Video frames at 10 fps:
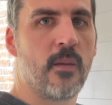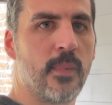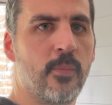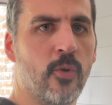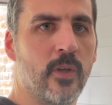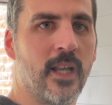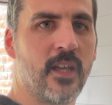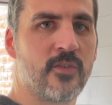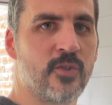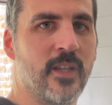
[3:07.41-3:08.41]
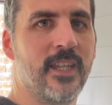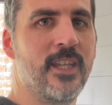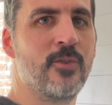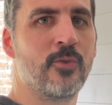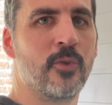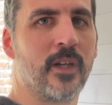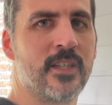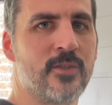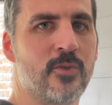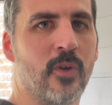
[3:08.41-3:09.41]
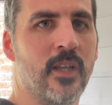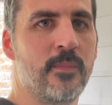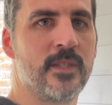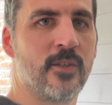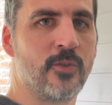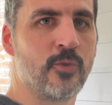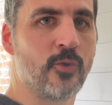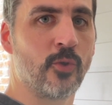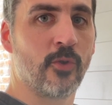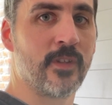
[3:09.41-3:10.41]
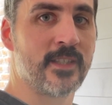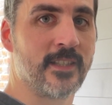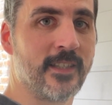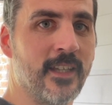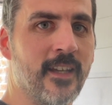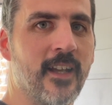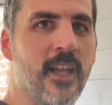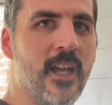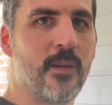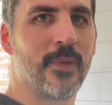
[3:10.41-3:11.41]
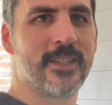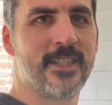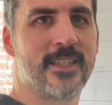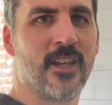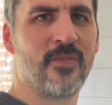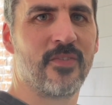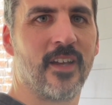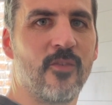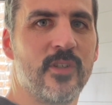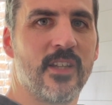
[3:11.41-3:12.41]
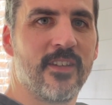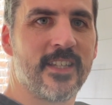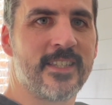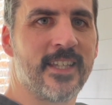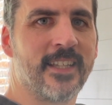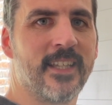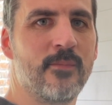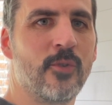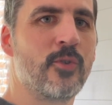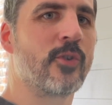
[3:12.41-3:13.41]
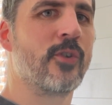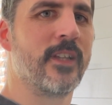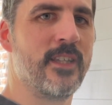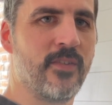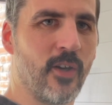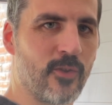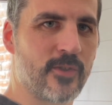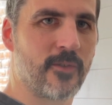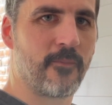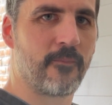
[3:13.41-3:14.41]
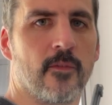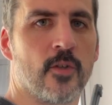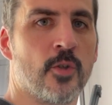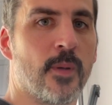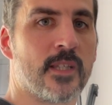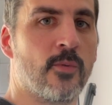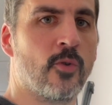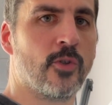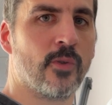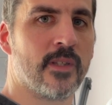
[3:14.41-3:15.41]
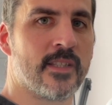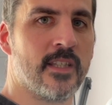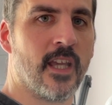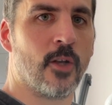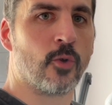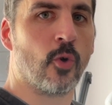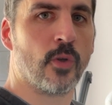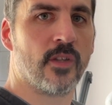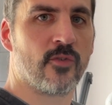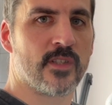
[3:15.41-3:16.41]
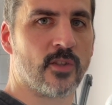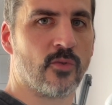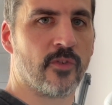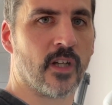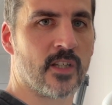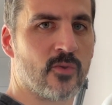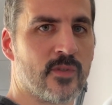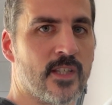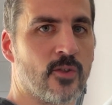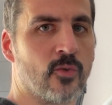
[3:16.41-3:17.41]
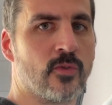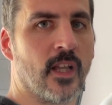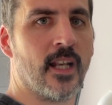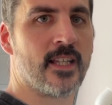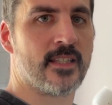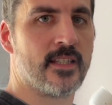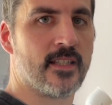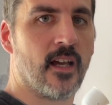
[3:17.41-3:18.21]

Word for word: Mais pour le live, je l'ai inauguré sur l'épisode du Talk V de cet été. Merci Steph, vous avez certainement dû entendre la différence. Je passe beaucoup de temps ici et le gros défaut de cette configuration, c'est sans doute l'assise.